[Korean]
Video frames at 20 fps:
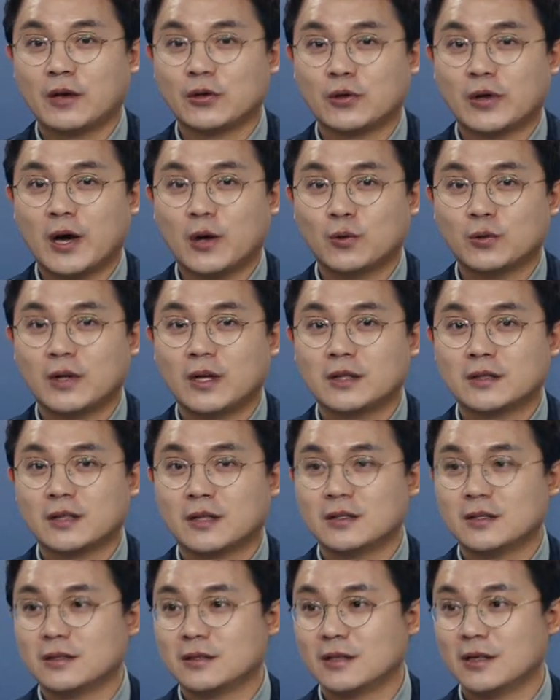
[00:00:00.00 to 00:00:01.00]
저희 학교 다닐
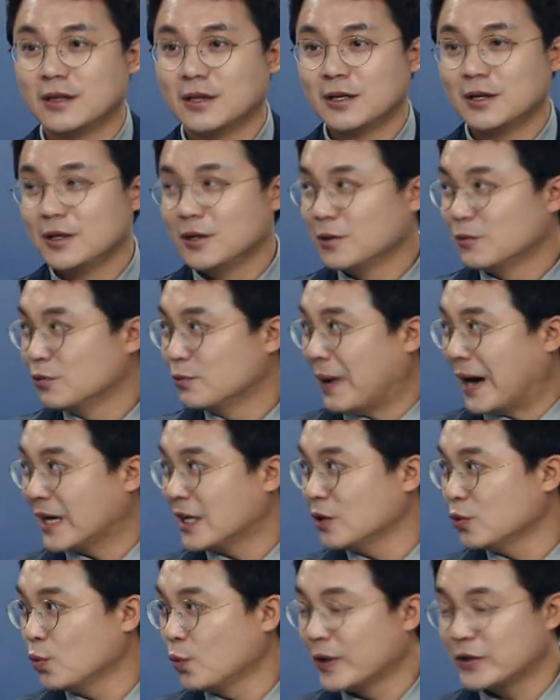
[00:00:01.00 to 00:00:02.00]
때는
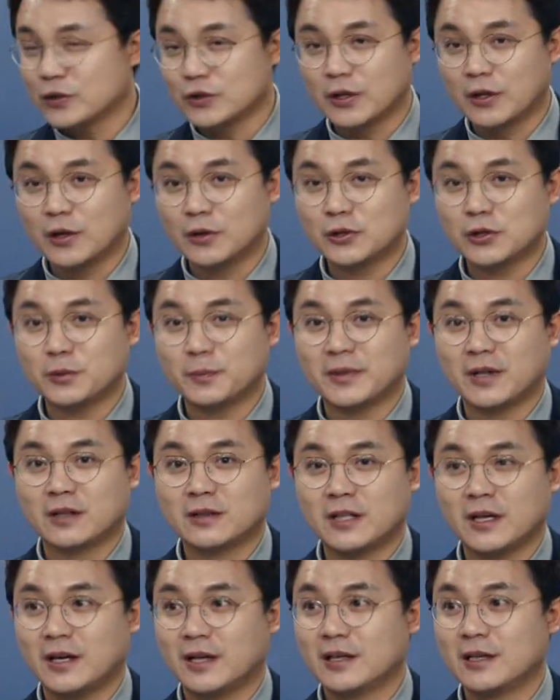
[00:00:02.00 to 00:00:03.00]
맞기도 했었잖아요
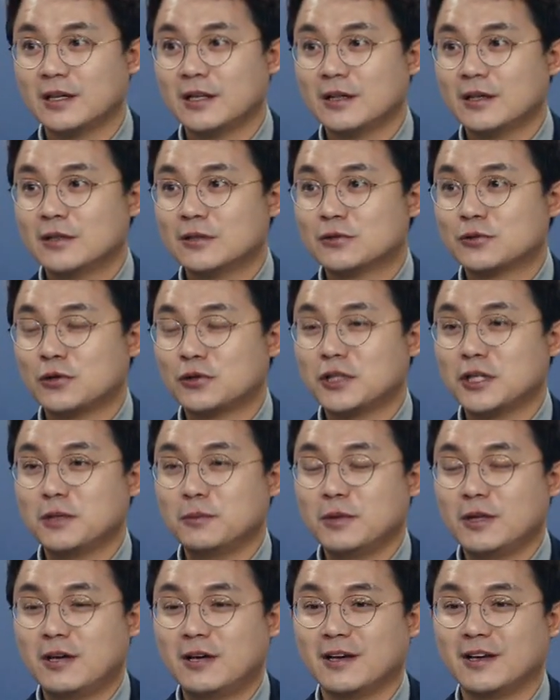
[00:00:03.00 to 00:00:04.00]
선생님들한테
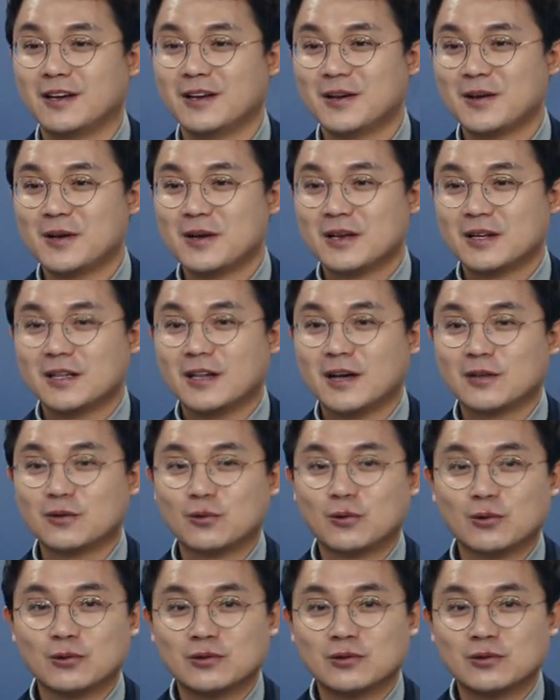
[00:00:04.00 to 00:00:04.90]
선생님이 야, 너